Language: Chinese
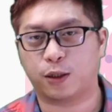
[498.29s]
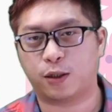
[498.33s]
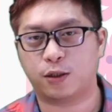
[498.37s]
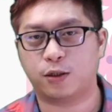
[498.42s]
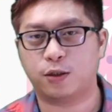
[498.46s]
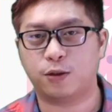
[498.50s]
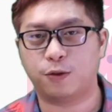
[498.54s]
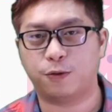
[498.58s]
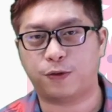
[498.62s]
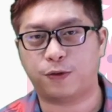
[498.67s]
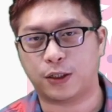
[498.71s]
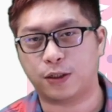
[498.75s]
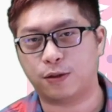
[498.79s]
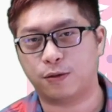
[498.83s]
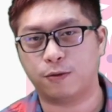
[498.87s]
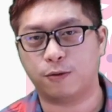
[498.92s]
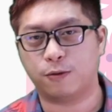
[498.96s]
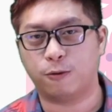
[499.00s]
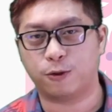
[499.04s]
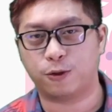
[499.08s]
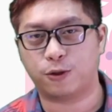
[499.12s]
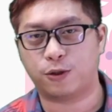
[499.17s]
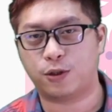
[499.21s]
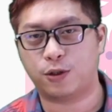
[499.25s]
但是反正
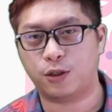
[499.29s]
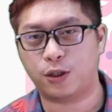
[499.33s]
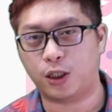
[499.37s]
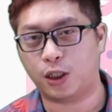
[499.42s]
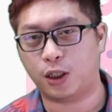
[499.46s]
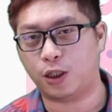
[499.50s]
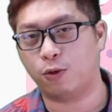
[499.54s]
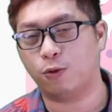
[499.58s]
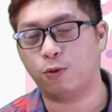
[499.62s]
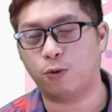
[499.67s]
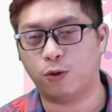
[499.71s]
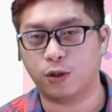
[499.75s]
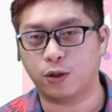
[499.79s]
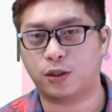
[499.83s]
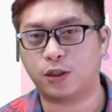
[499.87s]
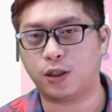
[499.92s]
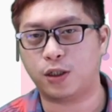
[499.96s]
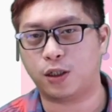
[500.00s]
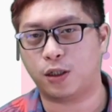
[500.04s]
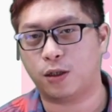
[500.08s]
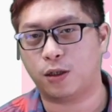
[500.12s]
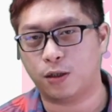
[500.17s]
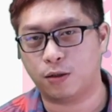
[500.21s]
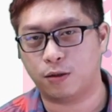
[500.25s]
我就是以我自
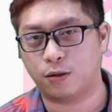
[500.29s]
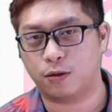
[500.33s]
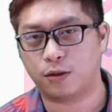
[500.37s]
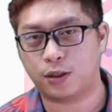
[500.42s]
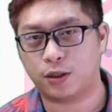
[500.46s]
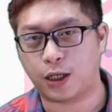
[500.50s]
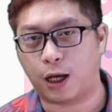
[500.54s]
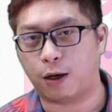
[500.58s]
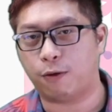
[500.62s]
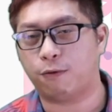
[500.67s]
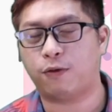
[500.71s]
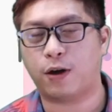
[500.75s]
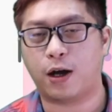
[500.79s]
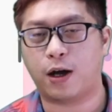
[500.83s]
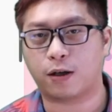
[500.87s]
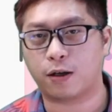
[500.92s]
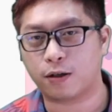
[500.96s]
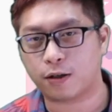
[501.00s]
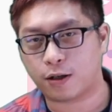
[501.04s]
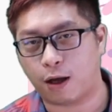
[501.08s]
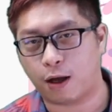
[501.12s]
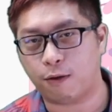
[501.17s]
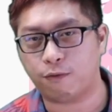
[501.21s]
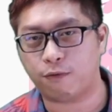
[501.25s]
己的想法跟
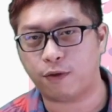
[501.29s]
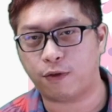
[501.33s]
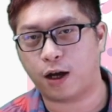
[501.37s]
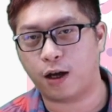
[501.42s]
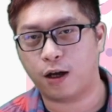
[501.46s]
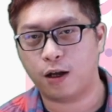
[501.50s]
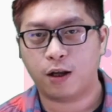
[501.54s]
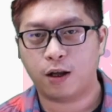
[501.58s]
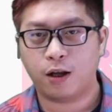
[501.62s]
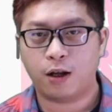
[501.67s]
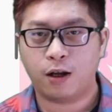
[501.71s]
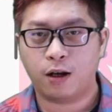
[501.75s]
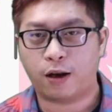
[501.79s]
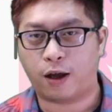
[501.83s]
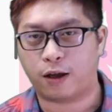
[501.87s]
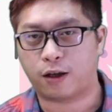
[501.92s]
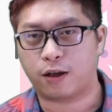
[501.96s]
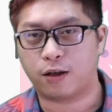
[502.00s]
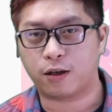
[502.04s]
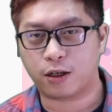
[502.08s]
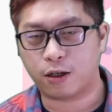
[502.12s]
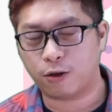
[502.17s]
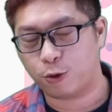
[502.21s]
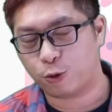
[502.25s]
看法来
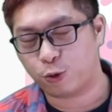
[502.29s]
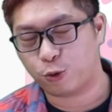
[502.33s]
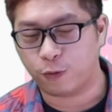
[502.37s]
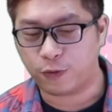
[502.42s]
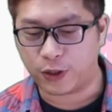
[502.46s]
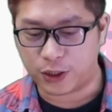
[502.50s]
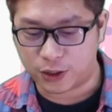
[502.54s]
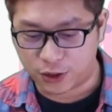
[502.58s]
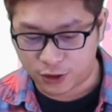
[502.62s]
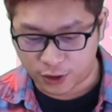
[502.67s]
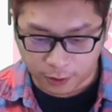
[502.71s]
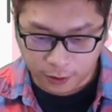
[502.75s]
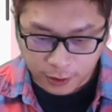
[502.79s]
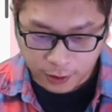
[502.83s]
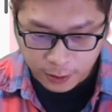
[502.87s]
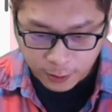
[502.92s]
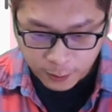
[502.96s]
跟各位做分享。